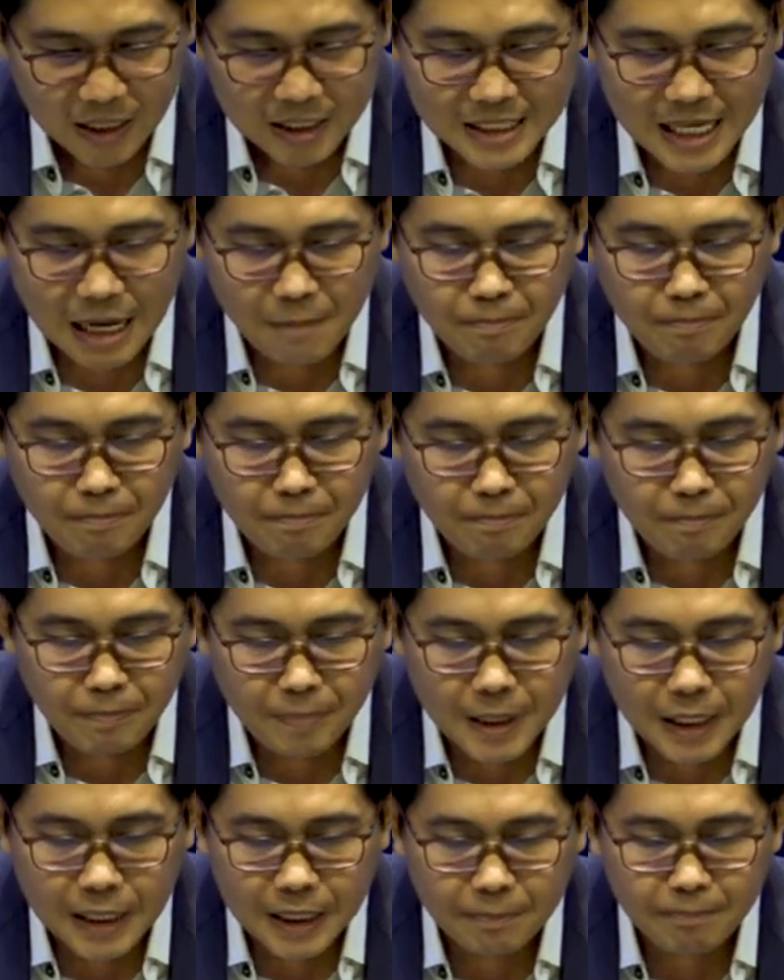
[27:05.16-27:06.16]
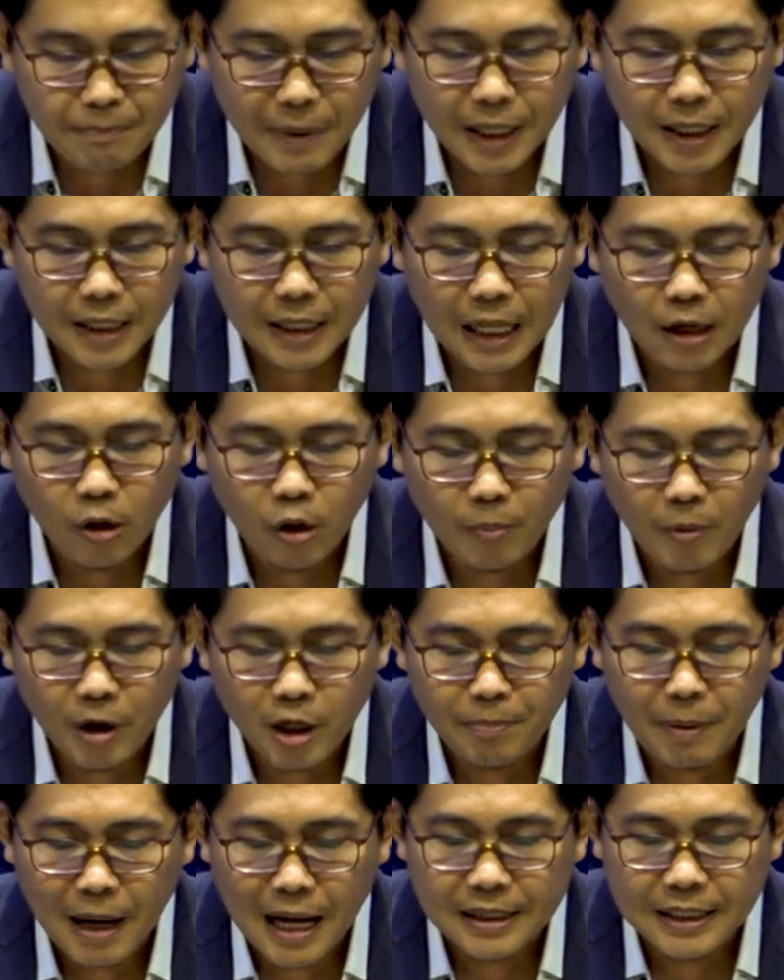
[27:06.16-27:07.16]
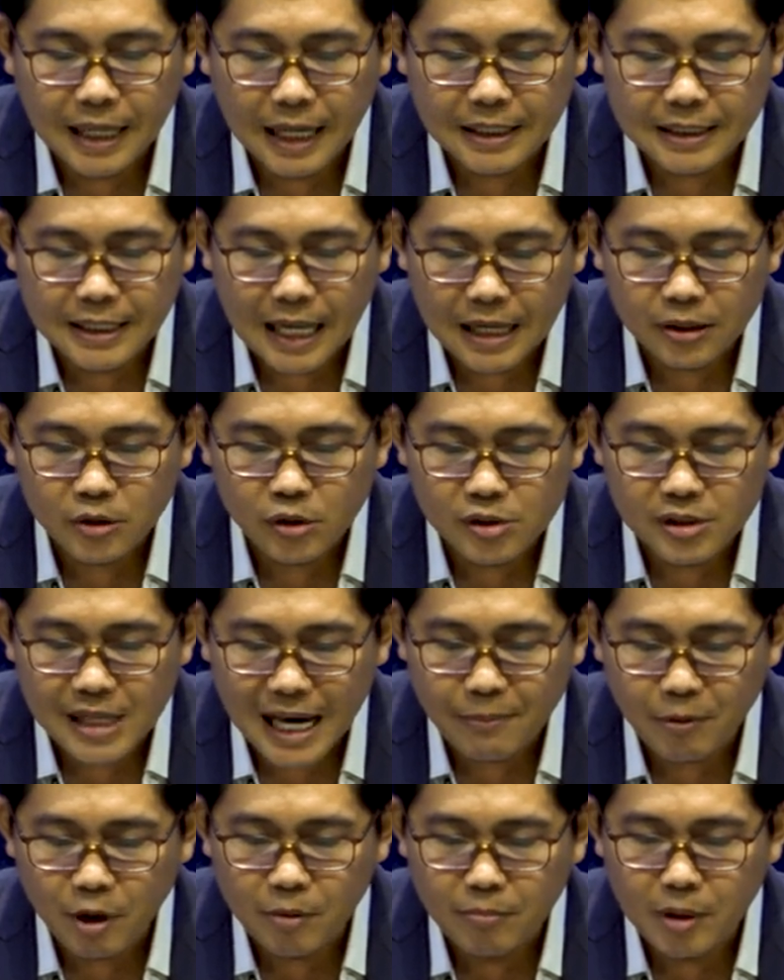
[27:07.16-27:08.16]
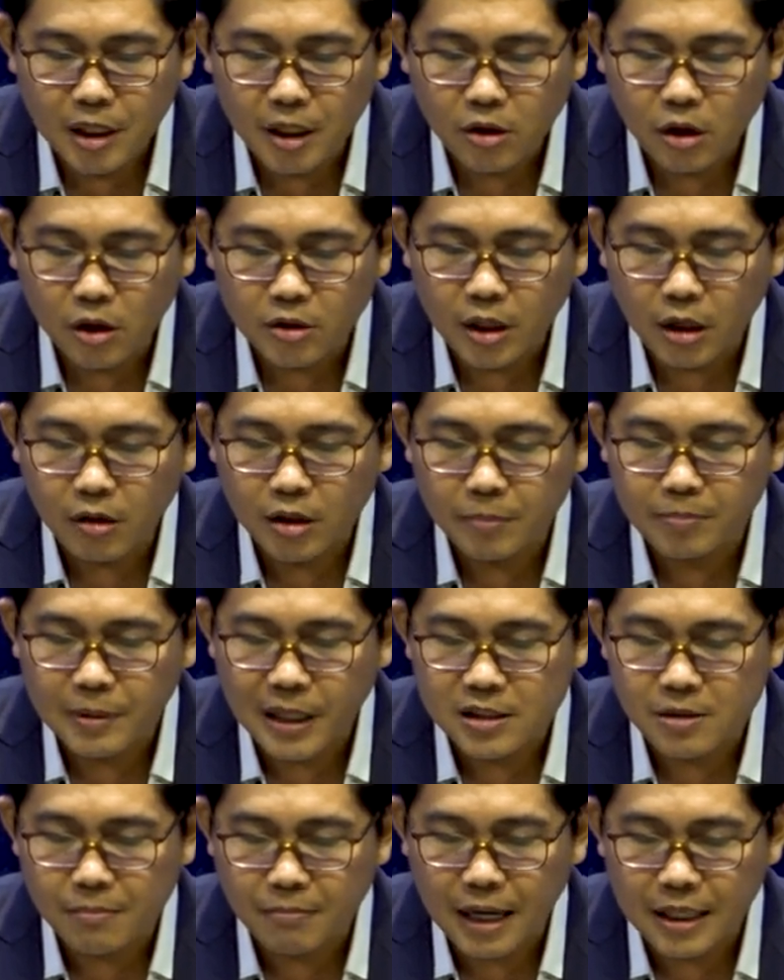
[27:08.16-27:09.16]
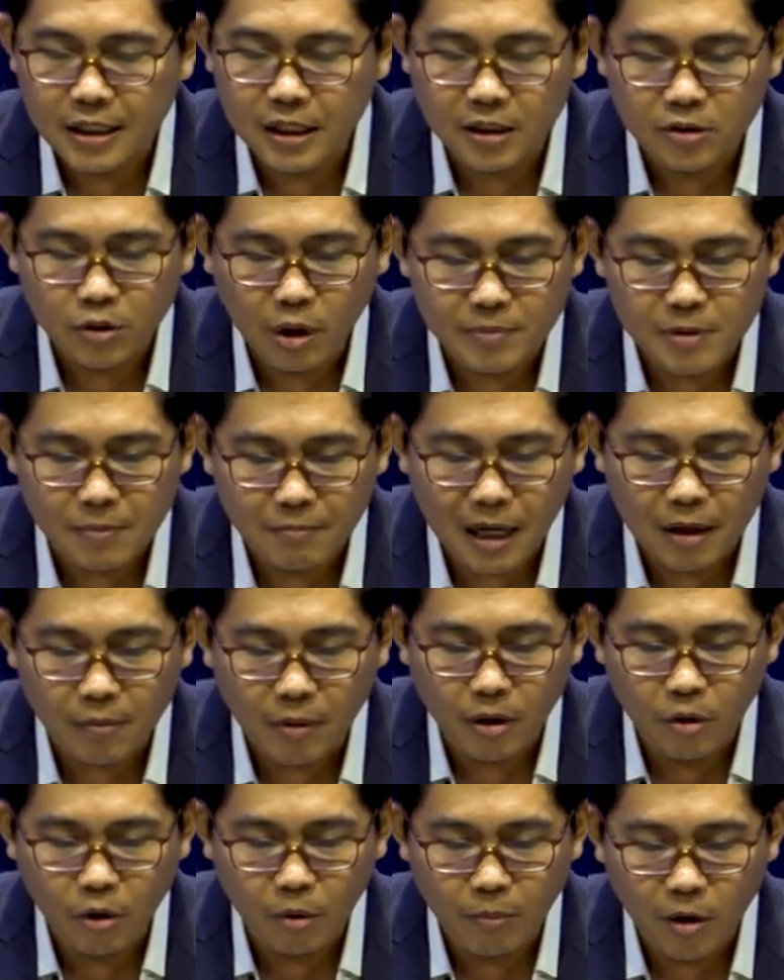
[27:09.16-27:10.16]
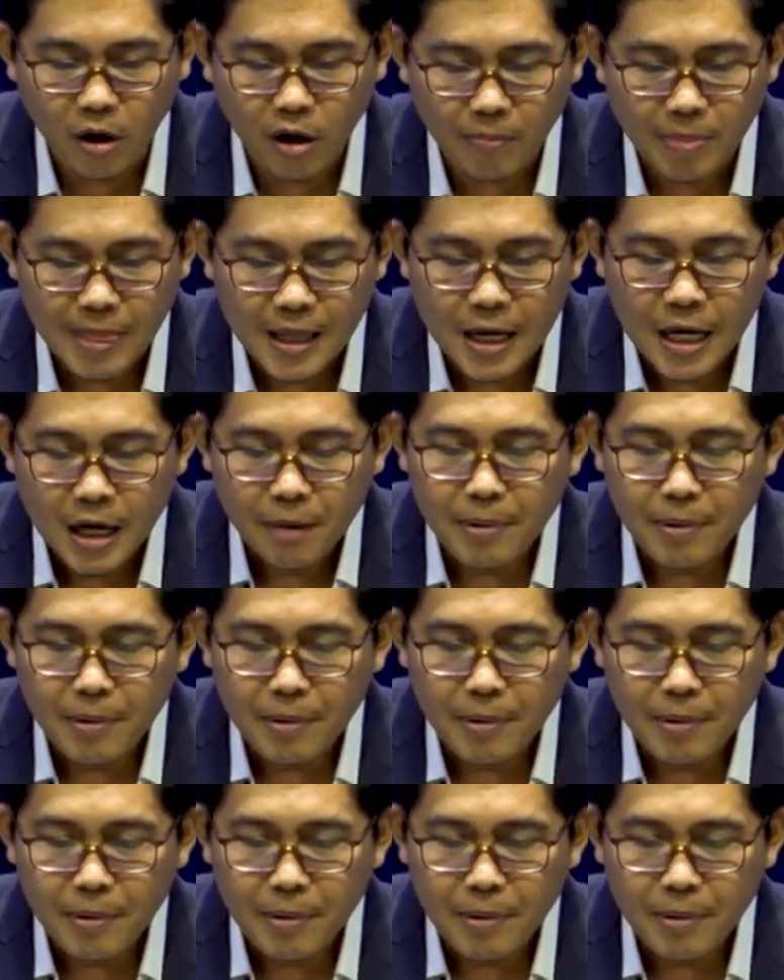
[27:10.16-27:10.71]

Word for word: chấp vì pe đại lục bò đi phá tay tang vô sai ở mưa kho trâu lục té sầm bay nâng trọp sầm bát bỏ lục mốc